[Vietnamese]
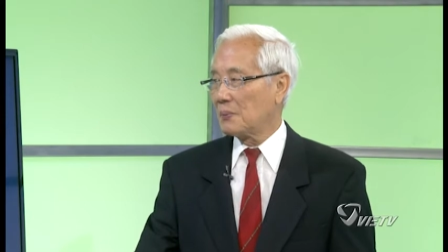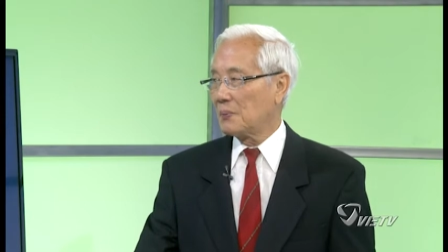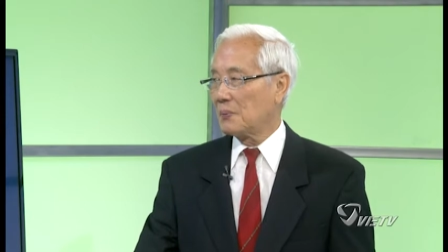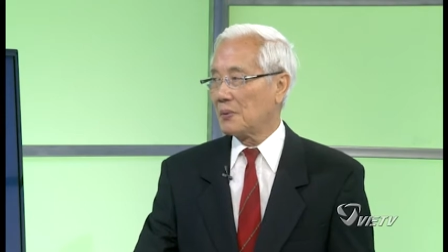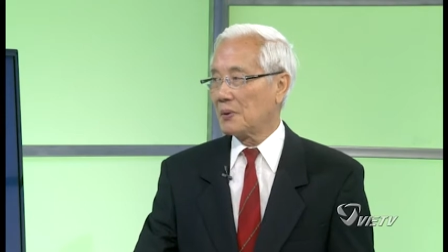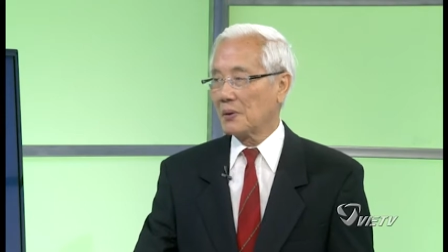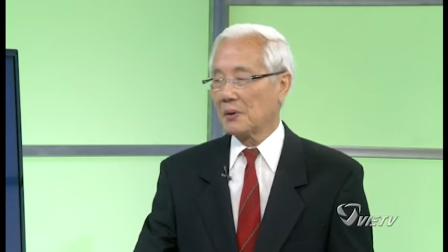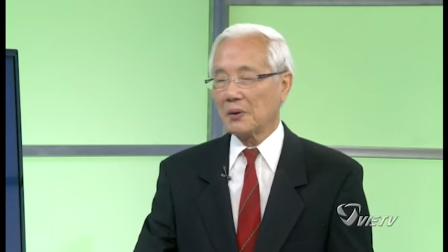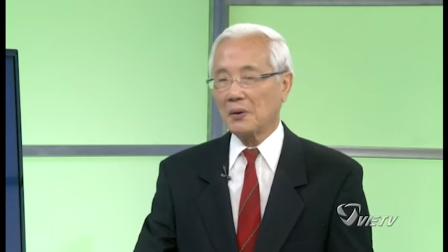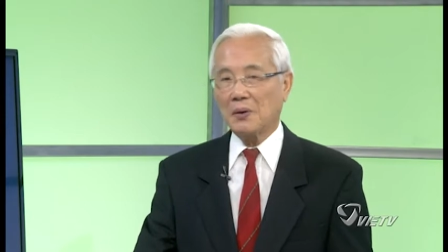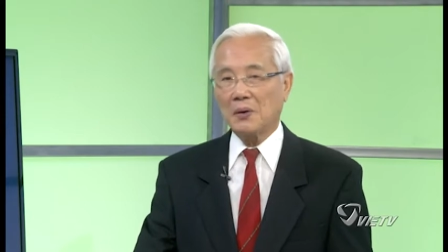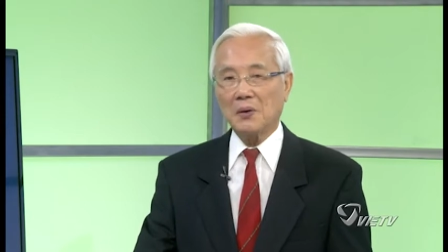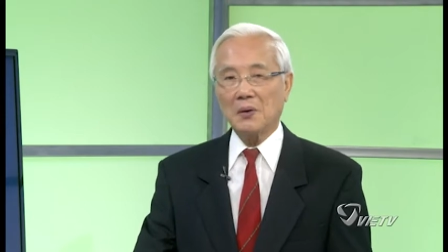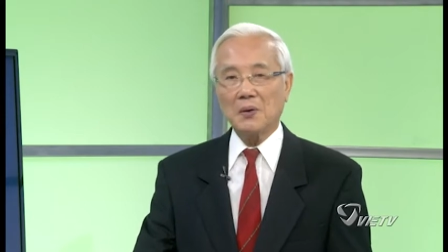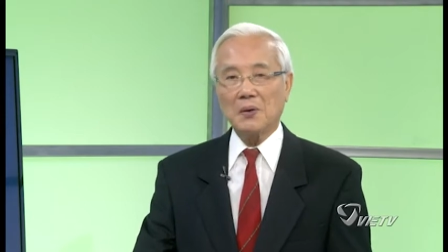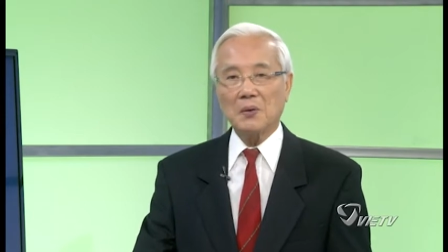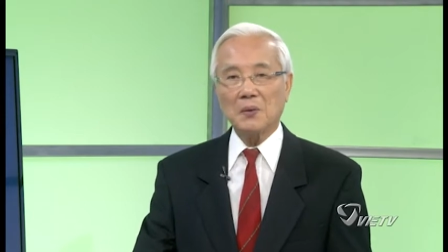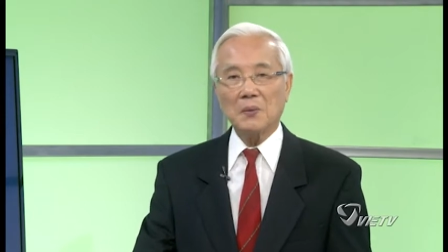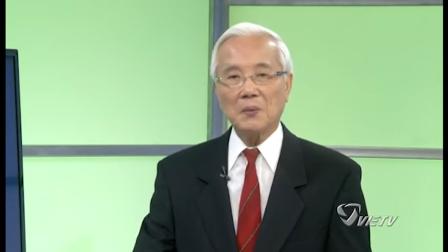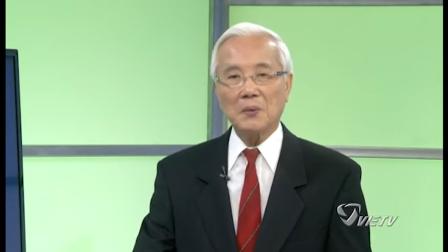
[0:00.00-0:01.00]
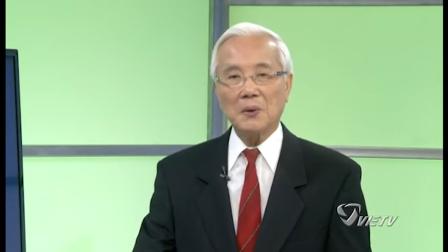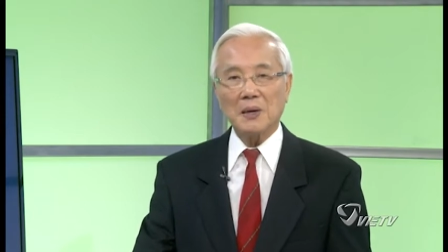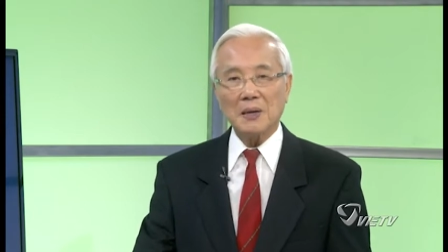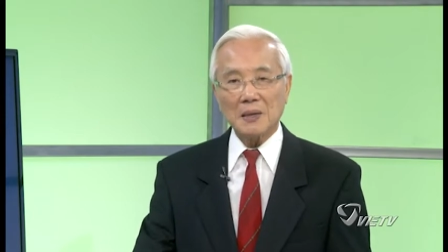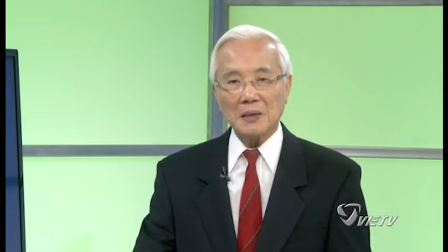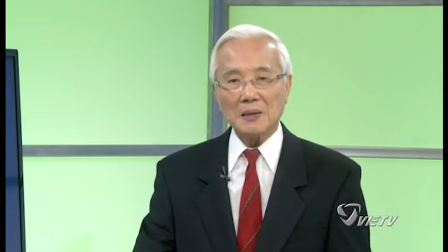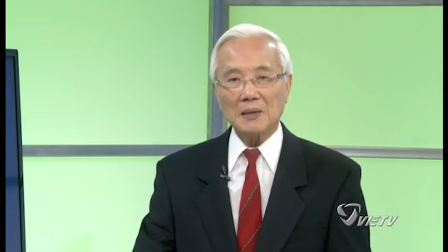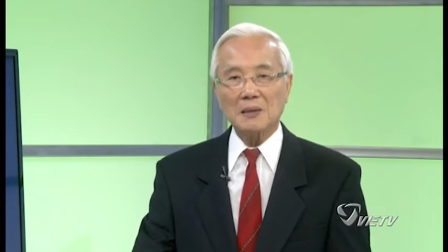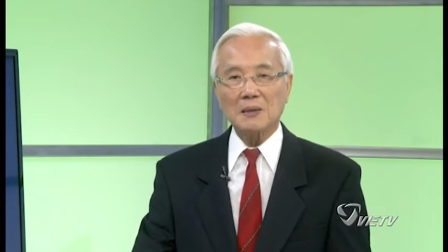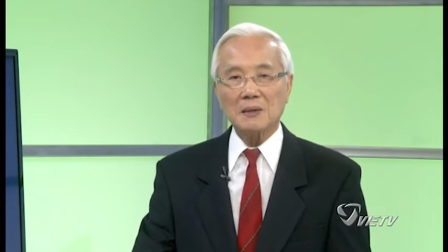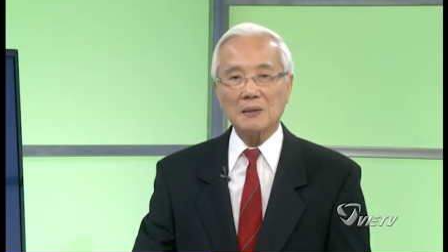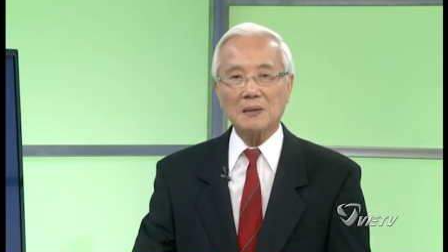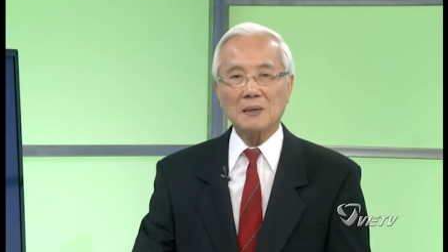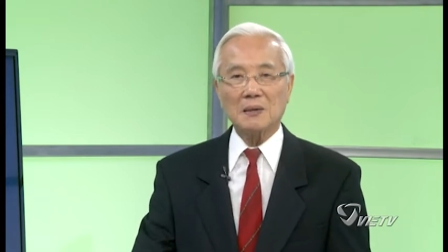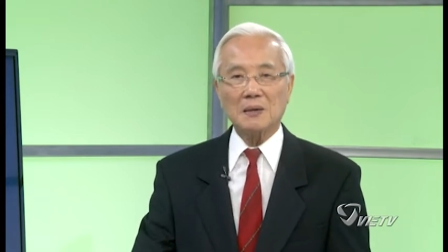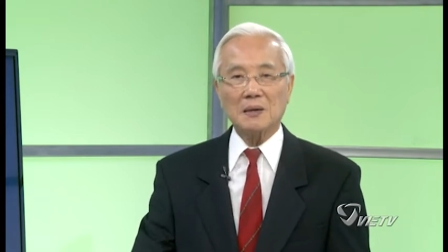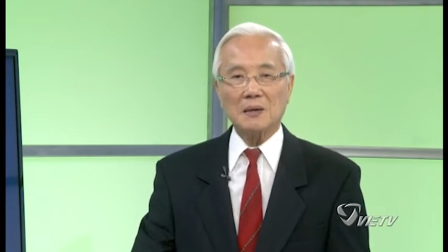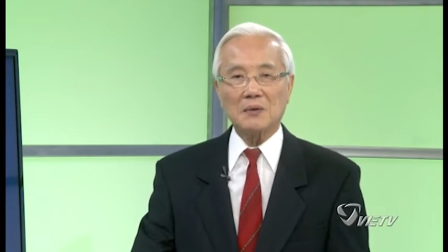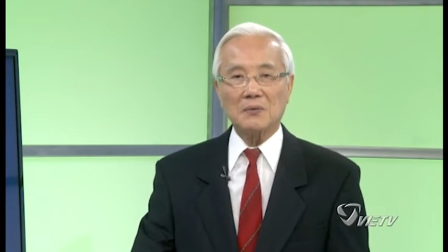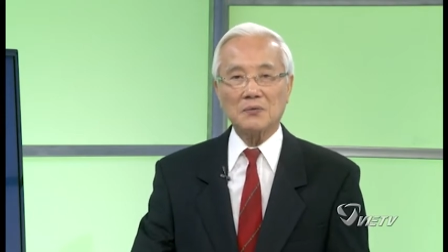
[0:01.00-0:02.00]
mà nó cũng hết sức
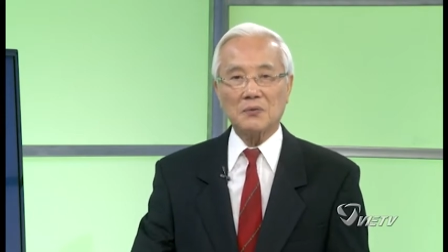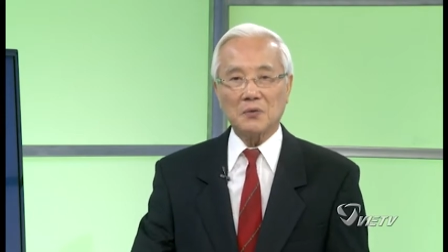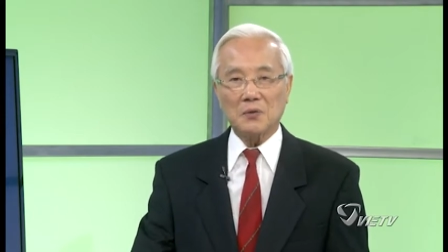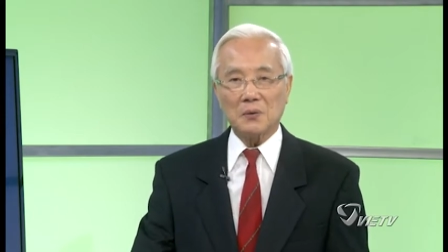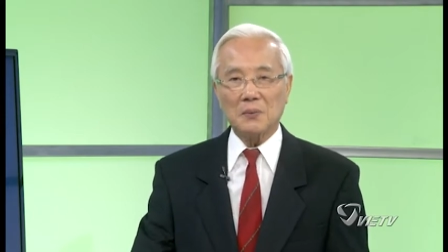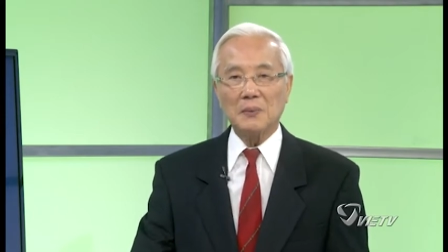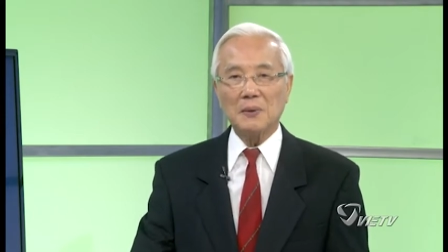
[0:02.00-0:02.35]
là phổ